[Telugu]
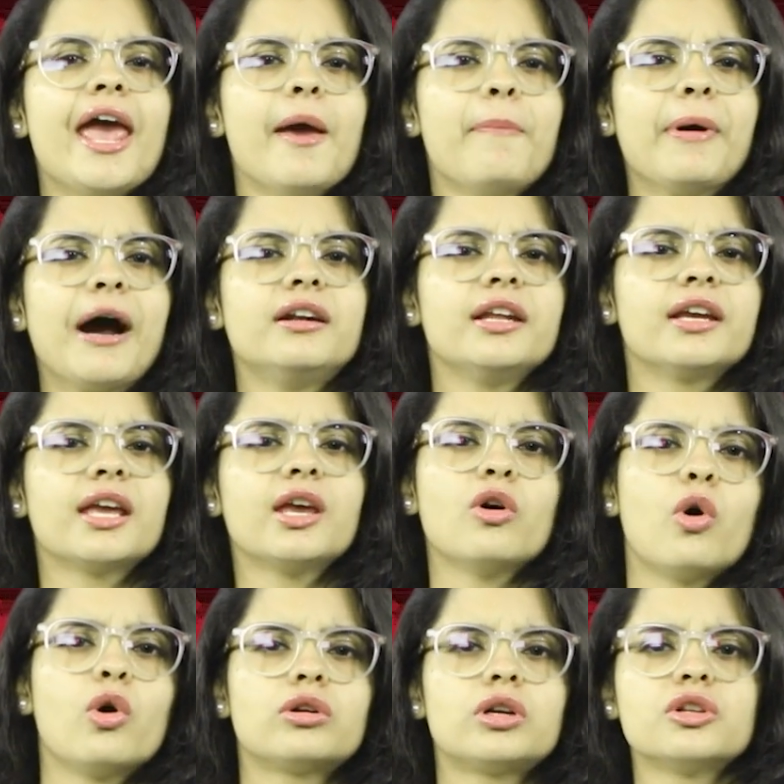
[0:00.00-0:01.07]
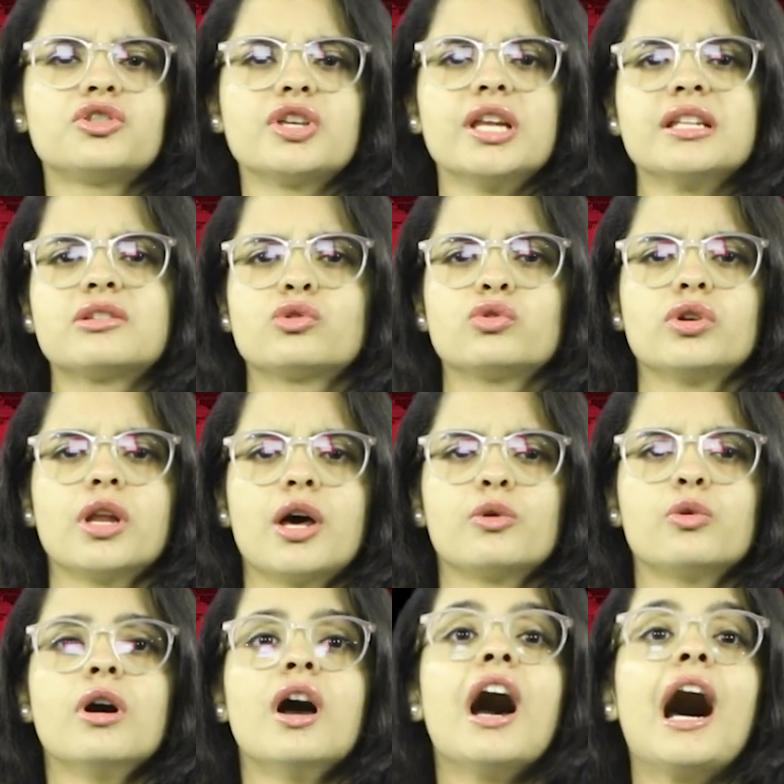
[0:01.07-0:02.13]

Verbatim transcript: ఏ పార్టీకి ఓట్లు చీలిస్తున్నారు